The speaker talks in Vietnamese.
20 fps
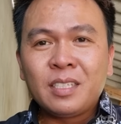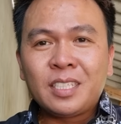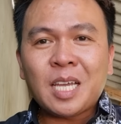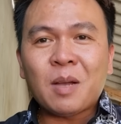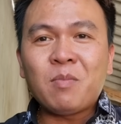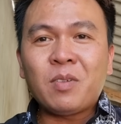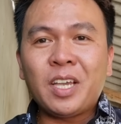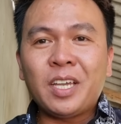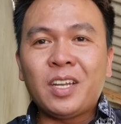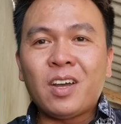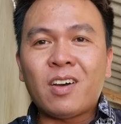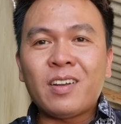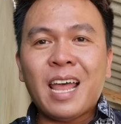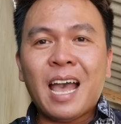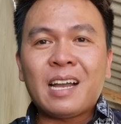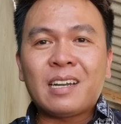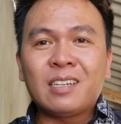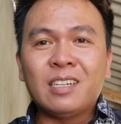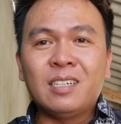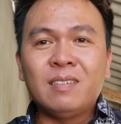trong khi đó
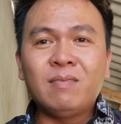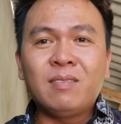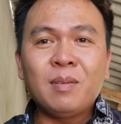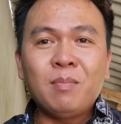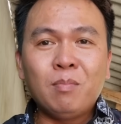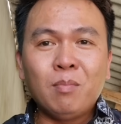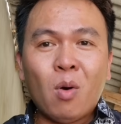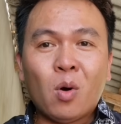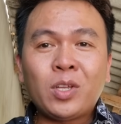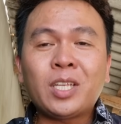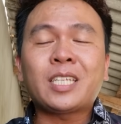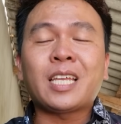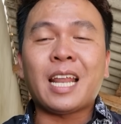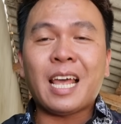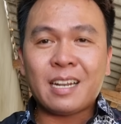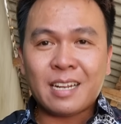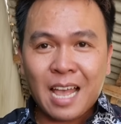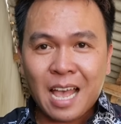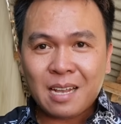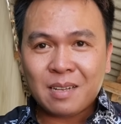đang đứng với bốn chiếc xà
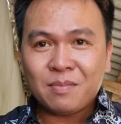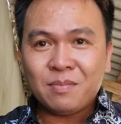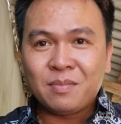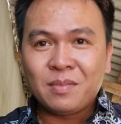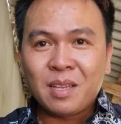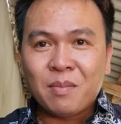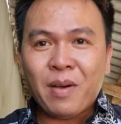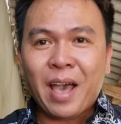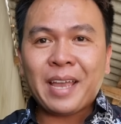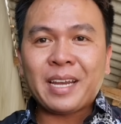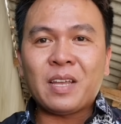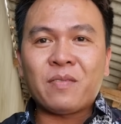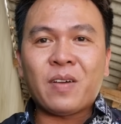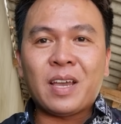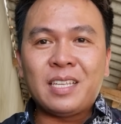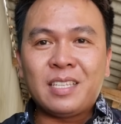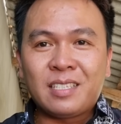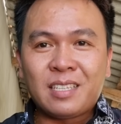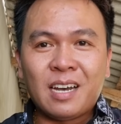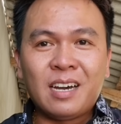lan khác mà anh lại
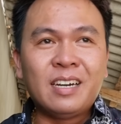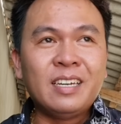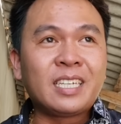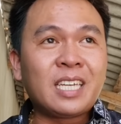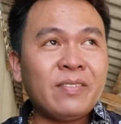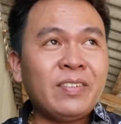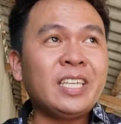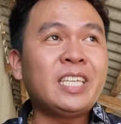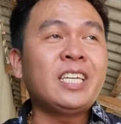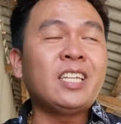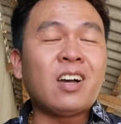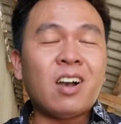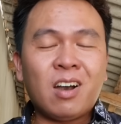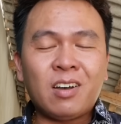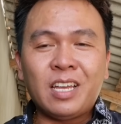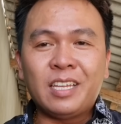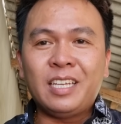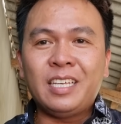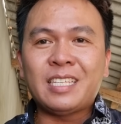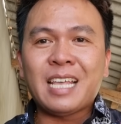phải rời cái vị trí
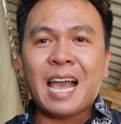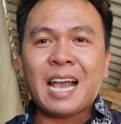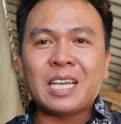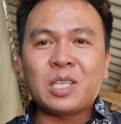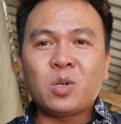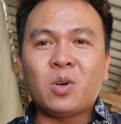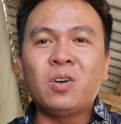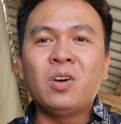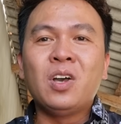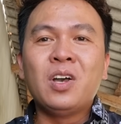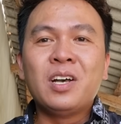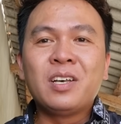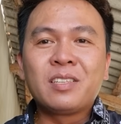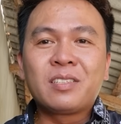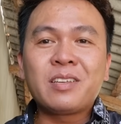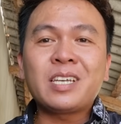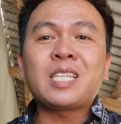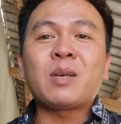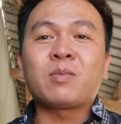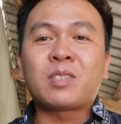đó để đi ra cái chỗ
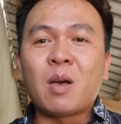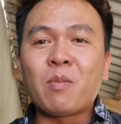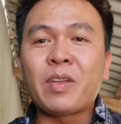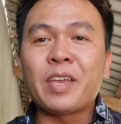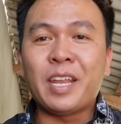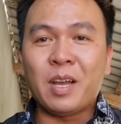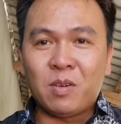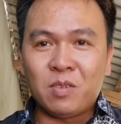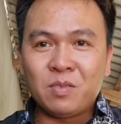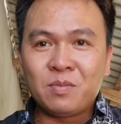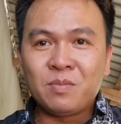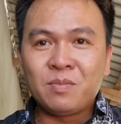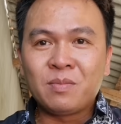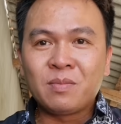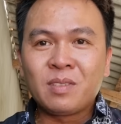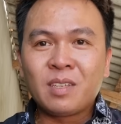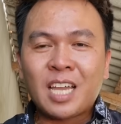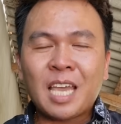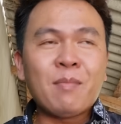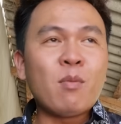giữa dòng sông kia đậu
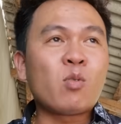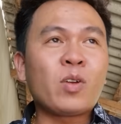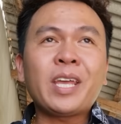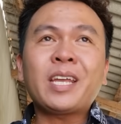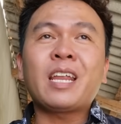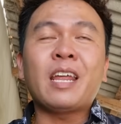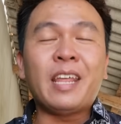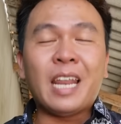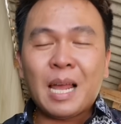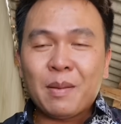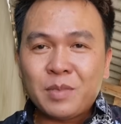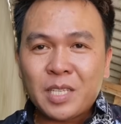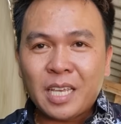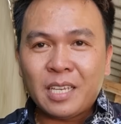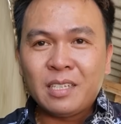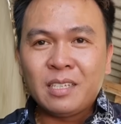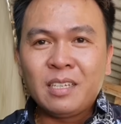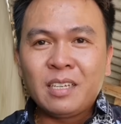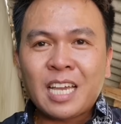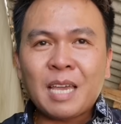cái mục đích là để làm
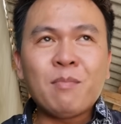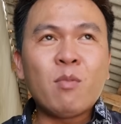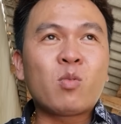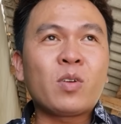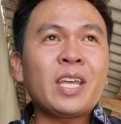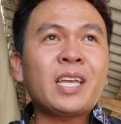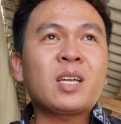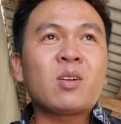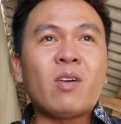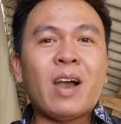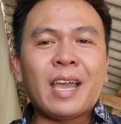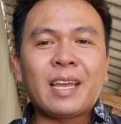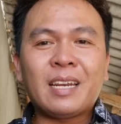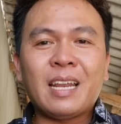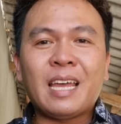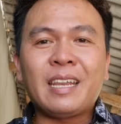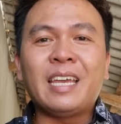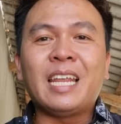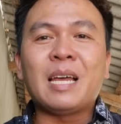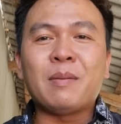gì cái mục đích của anh
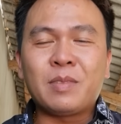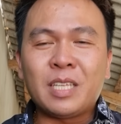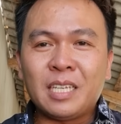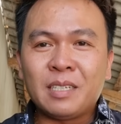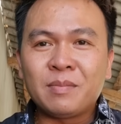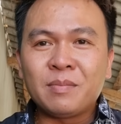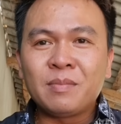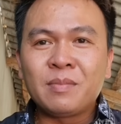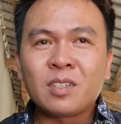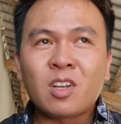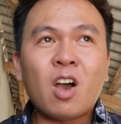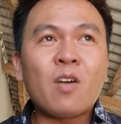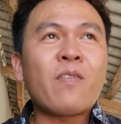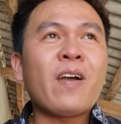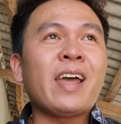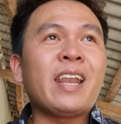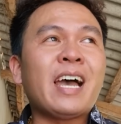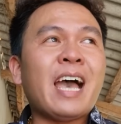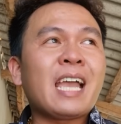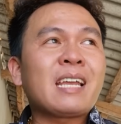là để làm gì có
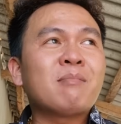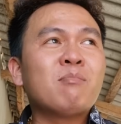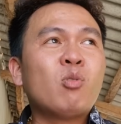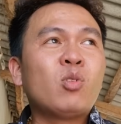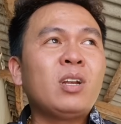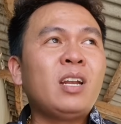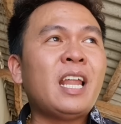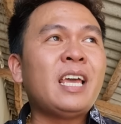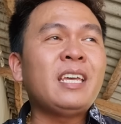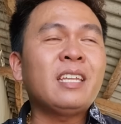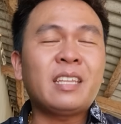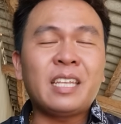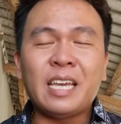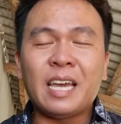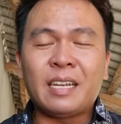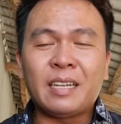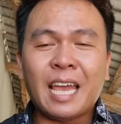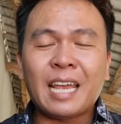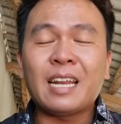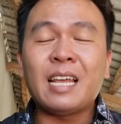phải là anh muốn lấy
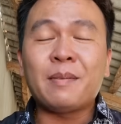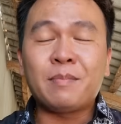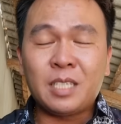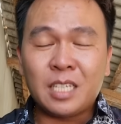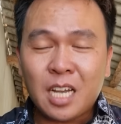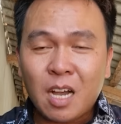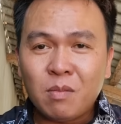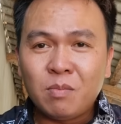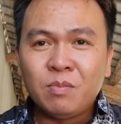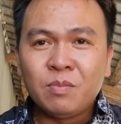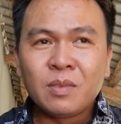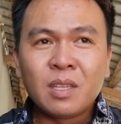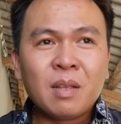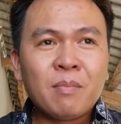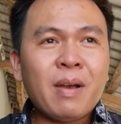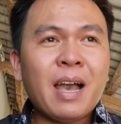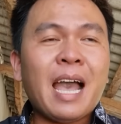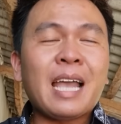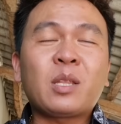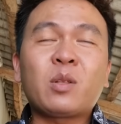tiền anh làm gì không
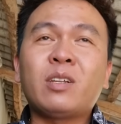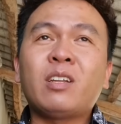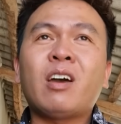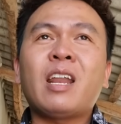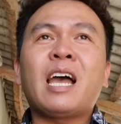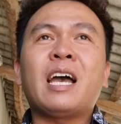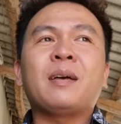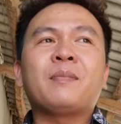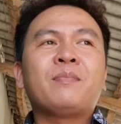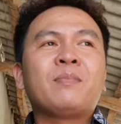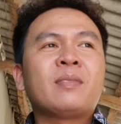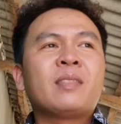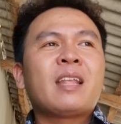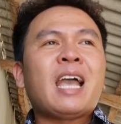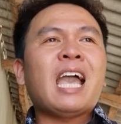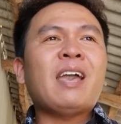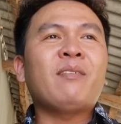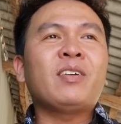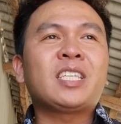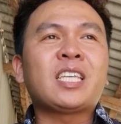mà anh tuấn nói là
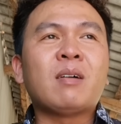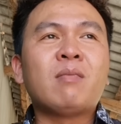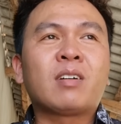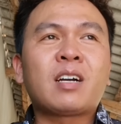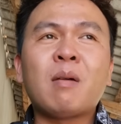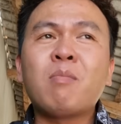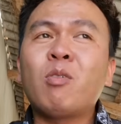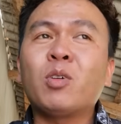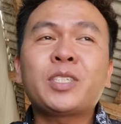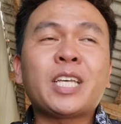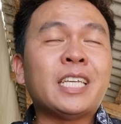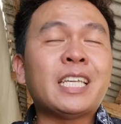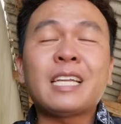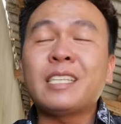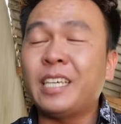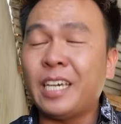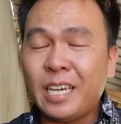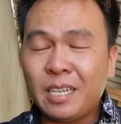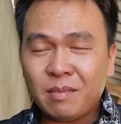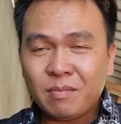hai vợ chồng không có xảy ra
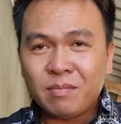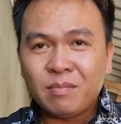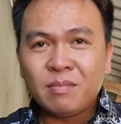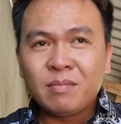gì hết